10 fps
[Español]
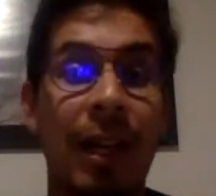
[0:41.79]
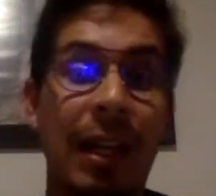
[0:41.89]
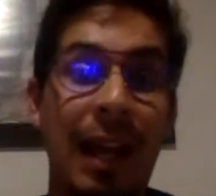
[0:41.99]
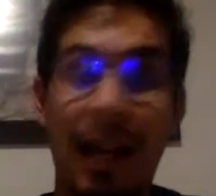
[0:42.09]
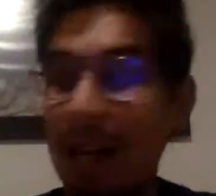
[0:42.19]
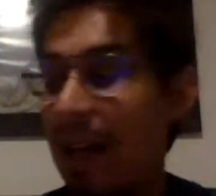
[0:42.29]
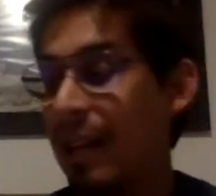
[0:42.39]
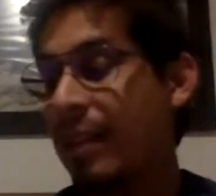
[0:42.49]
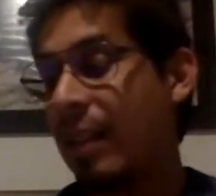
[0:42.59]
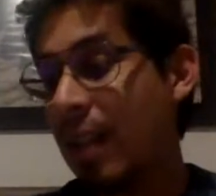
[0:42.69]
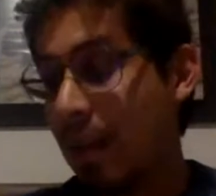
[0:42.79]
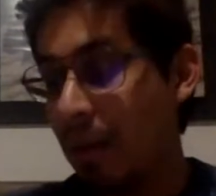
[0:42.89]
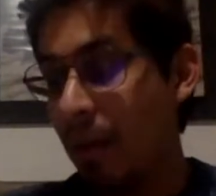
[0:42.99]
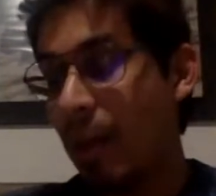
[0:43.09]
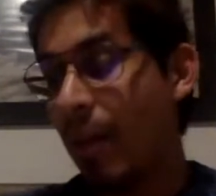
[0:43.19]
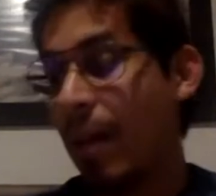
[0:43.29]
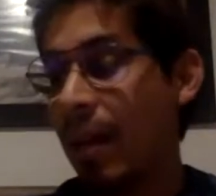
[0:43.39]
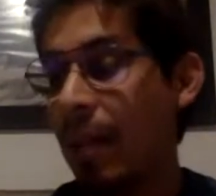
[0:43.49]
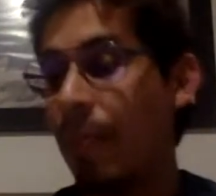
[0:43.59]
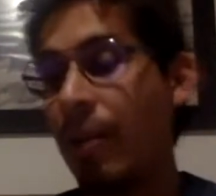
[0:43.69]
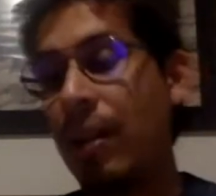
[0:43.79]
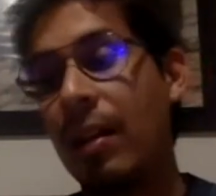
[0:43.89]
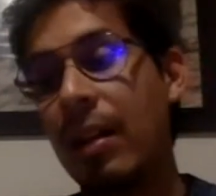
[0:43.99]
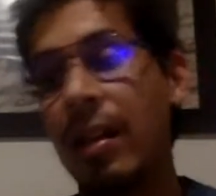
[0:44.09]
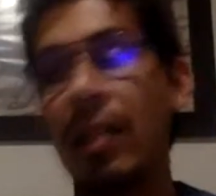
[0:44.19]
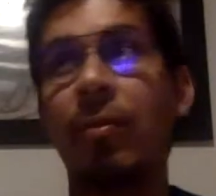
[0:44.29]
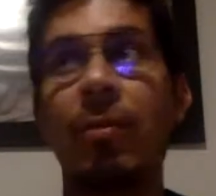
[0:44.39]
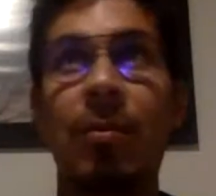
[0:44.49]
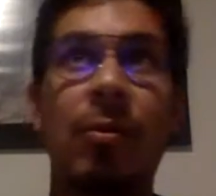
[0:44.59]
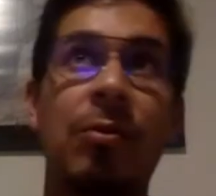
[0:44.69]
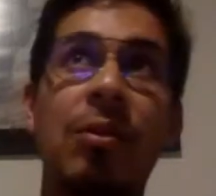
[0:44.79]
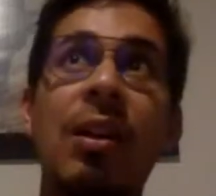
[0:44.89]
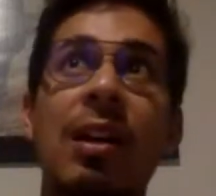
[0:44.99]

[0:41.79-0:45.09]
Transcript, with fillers: en la clase de la videollamada, porque en realidad tuvimos